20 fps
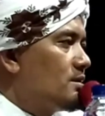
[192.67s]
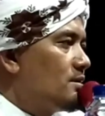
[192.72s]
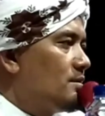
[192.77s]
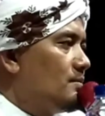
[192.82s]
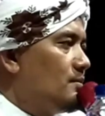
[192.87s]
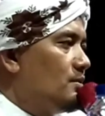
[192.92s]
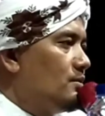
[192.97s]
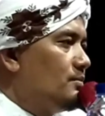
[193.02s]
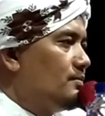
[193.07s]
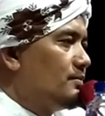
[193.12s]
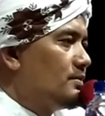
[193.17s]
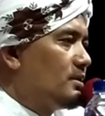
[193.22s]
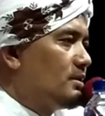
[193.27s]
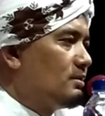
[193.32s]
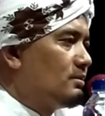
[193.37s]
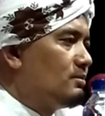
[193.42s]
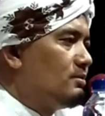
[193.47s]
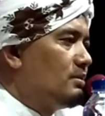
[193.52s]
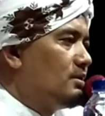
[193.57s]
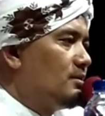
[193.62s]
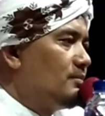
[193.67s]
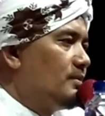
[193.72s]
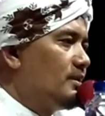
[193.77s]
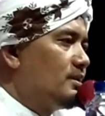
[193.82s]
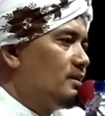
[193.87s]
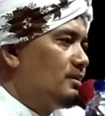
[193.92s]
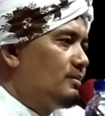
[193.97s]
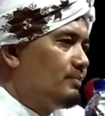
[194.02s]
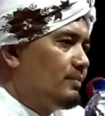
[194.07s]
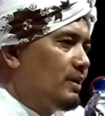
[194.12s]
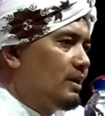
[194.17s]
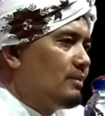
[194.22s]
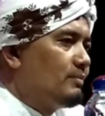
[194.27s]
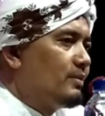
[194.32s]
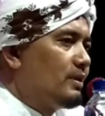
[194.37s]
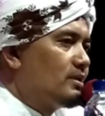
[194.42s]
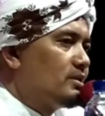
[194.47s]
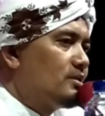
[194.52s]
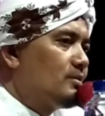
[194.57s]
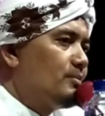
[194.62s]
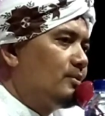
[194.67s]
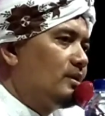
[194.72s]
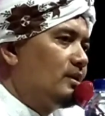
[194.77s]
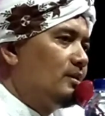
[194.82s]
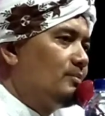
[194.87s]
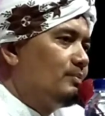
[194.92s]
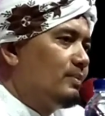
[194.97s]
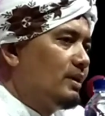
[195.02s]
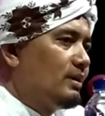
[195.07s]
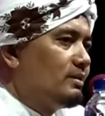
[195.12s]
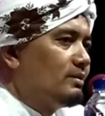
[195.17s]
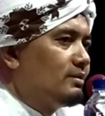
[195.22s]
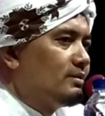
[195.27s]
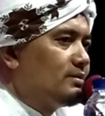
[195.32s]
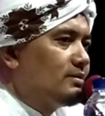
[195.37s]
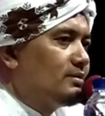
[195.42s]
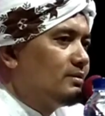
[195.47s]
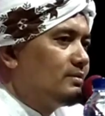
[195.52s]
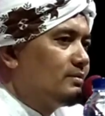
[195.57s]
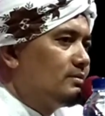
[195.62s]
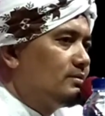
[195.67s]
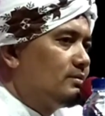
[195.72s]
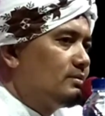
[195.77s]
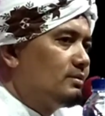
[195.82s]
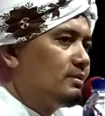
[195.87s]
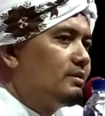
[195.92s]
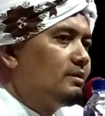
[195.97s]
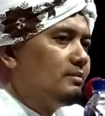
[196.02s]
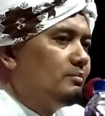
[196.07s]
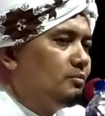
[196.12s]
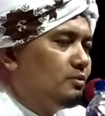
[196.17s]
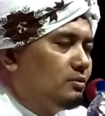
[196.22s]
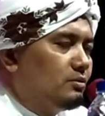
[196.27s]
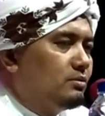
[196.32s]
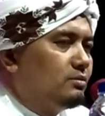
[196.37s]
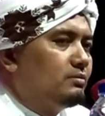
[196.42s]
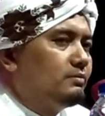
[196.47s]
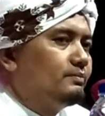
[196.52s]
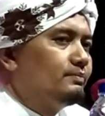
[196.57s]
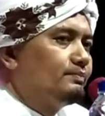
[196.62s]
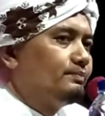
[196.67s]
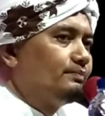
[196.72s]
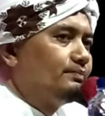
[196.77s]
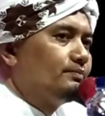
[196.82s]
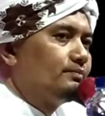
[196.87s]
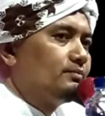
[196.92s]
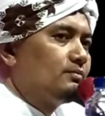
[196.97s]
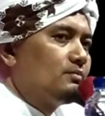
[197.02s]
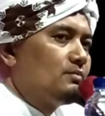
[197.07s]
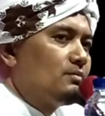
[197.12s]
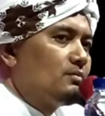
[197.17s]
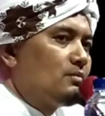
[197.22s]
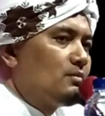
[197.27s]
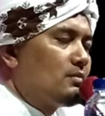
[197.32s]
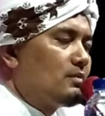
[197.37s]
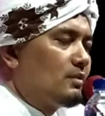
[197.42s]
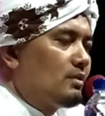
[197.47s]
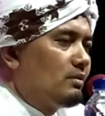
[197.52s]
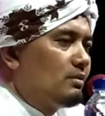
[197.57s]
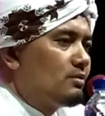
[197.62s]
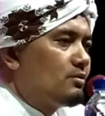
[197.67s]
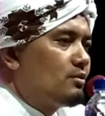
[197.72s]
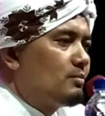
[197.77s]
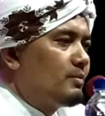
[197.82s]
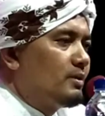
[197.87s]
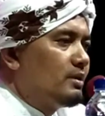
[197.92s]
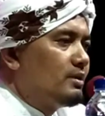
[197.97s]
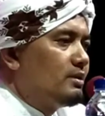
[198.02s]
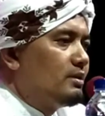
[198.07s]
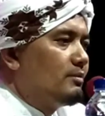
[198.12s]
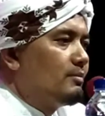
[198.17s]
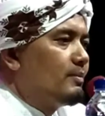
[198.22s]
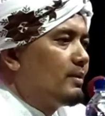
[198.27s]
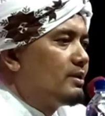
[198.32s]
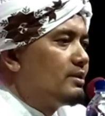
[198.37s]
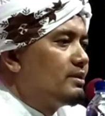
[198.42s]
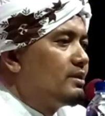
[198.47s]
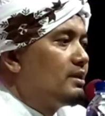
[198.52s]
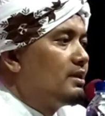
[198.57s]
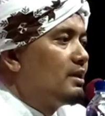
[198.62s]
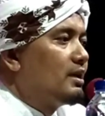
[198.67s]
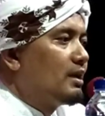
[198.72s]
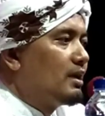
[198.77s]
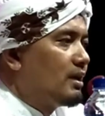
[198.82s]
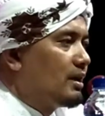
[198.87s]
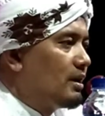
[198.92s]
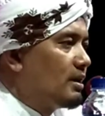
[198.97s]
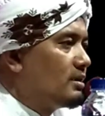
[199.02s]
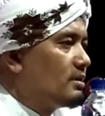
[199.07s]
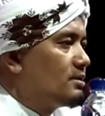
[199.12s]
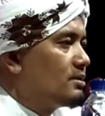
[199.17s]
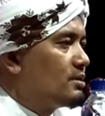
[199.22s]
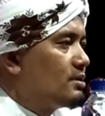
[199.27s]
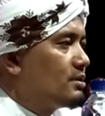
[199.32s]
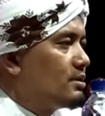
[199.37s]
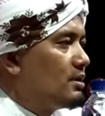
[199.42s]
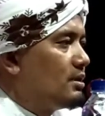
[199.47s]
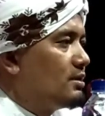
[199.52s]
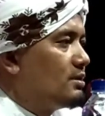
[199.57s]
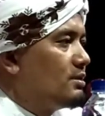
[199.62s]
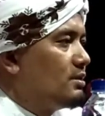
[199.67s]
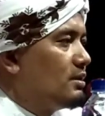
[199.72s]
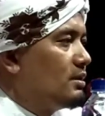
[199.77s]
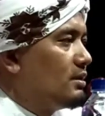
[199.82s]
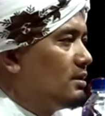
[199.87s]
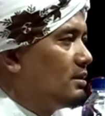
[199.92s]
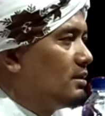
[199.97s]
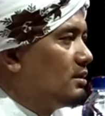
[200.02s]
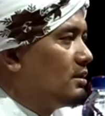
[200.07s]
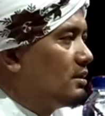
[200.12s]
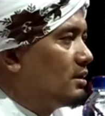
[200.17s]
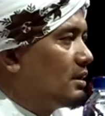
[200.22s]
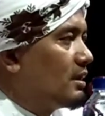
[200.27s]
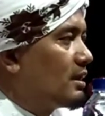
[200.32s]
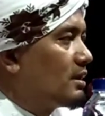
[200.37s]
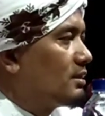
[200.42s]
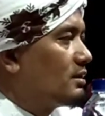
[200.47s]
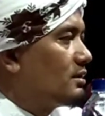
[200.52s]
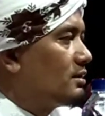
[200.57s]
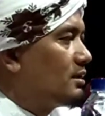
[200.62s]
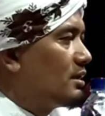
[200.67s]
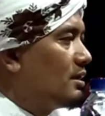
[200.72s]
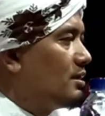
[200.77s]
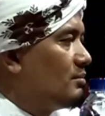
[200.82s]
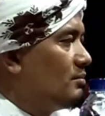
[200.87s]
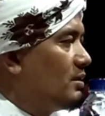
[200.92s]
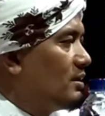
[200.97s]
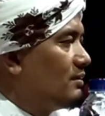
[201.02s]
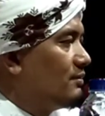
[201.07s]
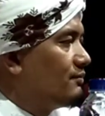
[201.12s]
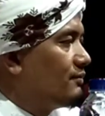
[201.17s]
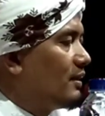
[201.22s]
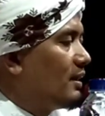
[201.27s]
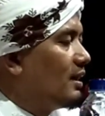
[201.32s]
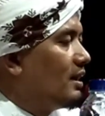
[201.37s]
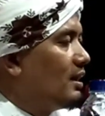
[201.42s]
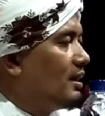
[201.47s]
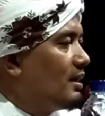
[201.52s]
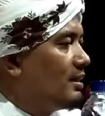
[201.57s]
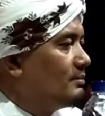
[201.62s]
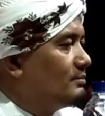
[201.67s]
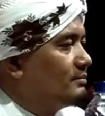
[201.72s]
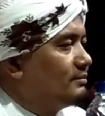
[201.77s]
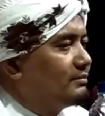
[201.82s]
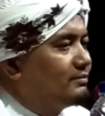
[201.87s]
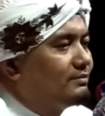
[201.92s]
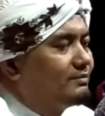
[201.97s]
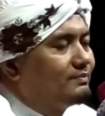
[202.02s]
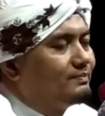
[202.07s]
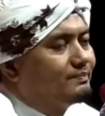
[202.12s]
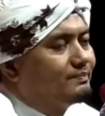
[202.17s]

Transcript: sebelum dan madapak mada pan sepanapan debu sepaja panjenengan sedaja ngerteh ban faham